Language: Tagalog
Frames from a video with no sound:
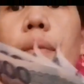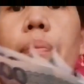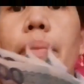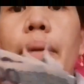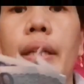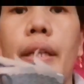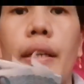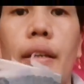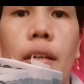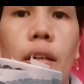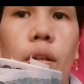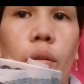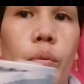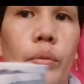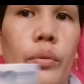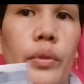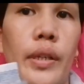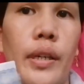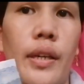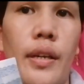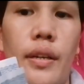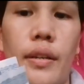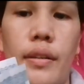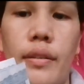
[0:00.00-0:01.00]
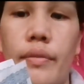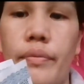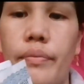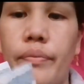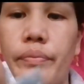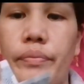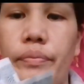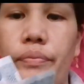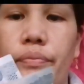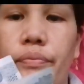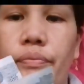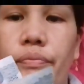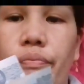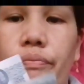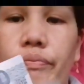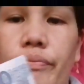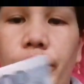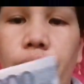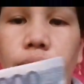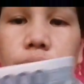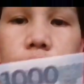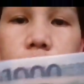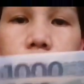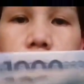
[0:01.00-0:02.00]
hindi pa nakakuha pila oh.
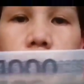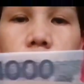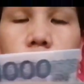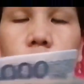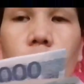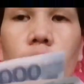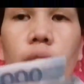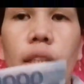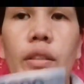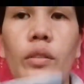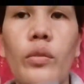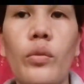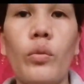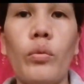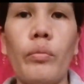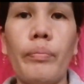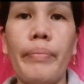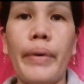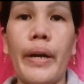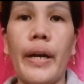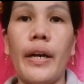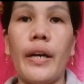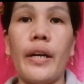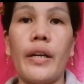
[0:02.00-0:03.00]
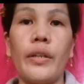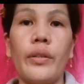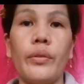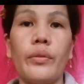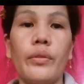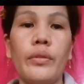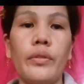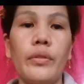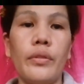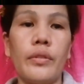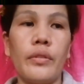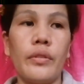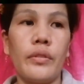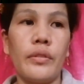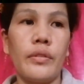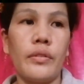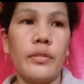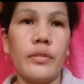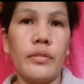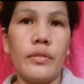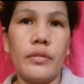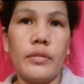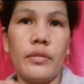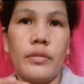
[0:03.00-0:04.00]
At kung paano
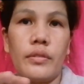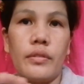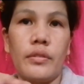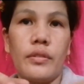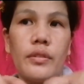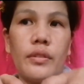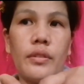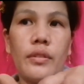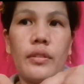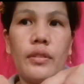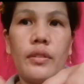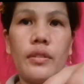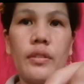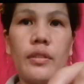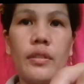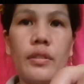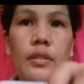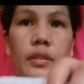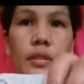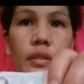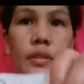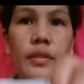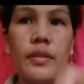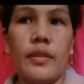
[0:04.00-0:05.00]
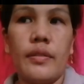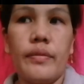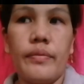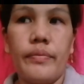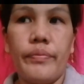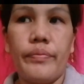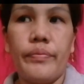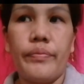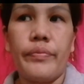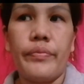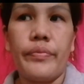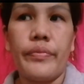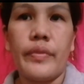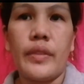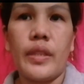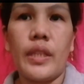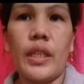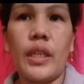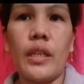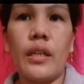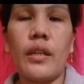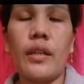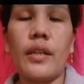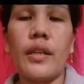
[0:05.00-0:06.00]
Ayan. Hindi marami
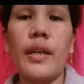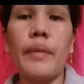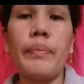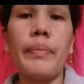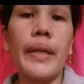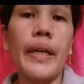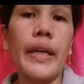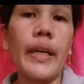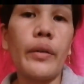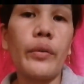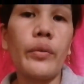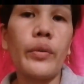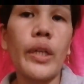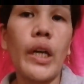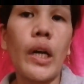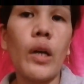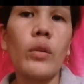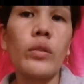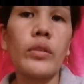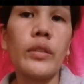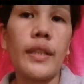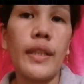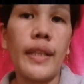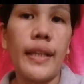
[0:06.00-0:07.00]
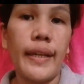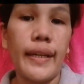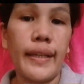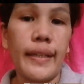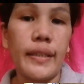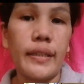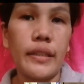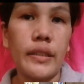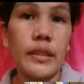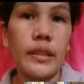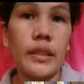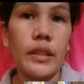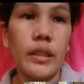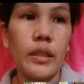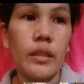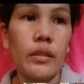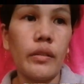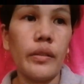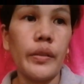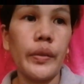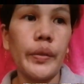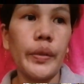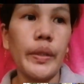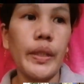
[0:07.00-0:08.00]
pa. Nag-apply ako ng online.
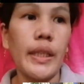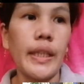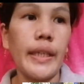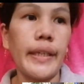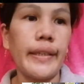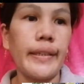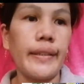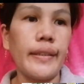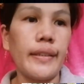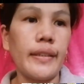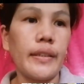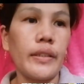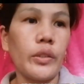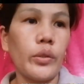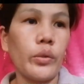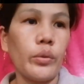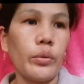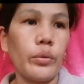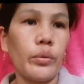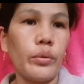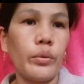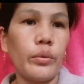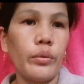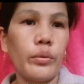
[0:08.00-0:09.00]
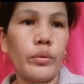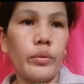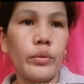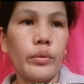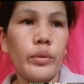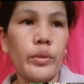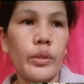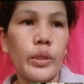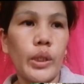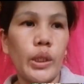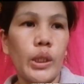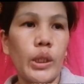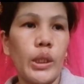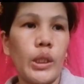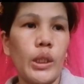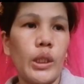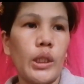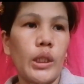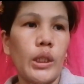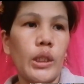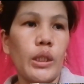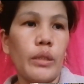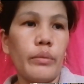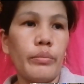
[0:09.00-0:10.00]
Ilang tao online dito.
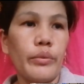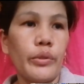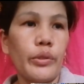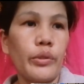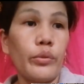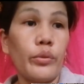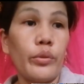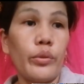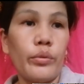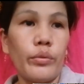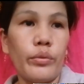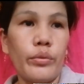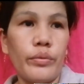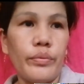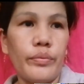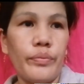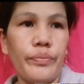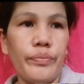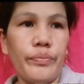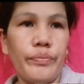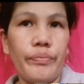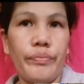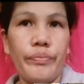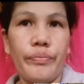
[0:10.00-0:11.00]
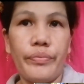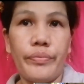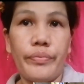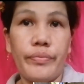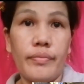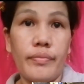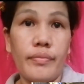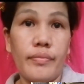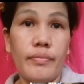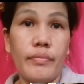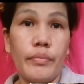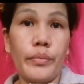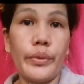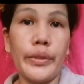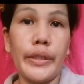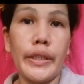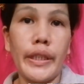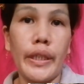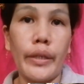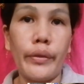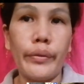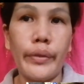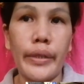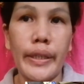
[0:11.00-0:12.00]
Tapos yun.
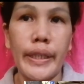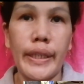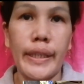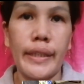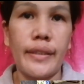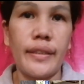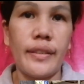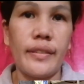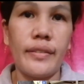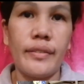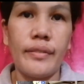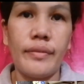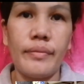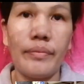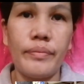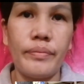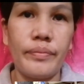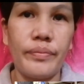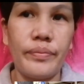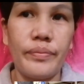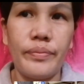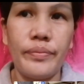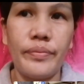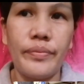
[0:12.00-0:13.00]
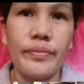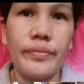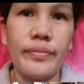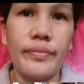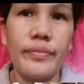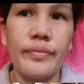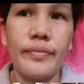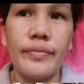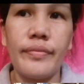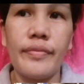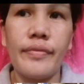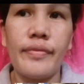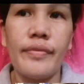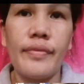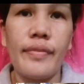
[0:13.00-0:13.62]
Buti na ako. dalawa lang tao ang